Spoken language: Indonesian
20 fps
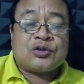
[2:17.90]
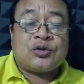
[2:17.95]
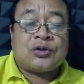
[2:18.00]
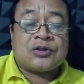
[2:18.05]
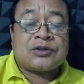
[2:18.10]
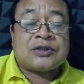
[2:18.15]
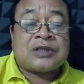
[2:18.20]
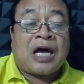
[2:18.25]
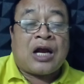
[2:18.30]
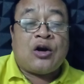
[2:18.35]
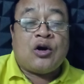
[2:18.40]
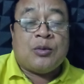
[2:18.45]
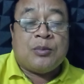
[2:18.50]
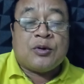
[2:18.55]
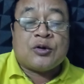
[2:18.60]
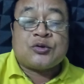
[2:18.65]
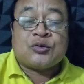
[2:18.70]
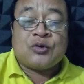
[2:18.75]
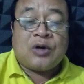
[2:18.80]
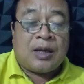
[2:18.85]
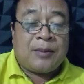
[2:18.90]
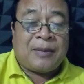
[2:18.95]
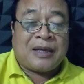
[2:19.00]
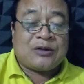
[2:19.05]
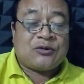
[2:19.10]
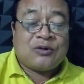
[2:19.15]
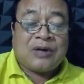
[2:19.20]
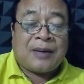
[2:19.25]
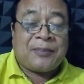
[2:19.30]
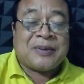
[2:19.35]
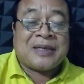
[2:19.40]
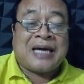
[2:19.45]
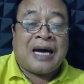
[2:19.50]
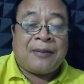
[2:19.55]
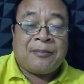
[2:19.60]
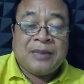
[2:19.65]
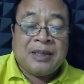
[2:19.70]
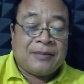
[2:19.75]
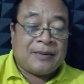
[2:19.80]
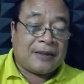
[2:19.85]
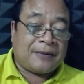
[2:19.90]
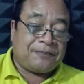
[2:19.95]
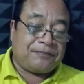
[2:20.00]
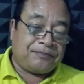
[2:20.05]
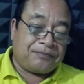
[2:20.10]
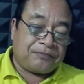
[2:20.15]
Salomo, Sulaiman itu nabi kami Pak.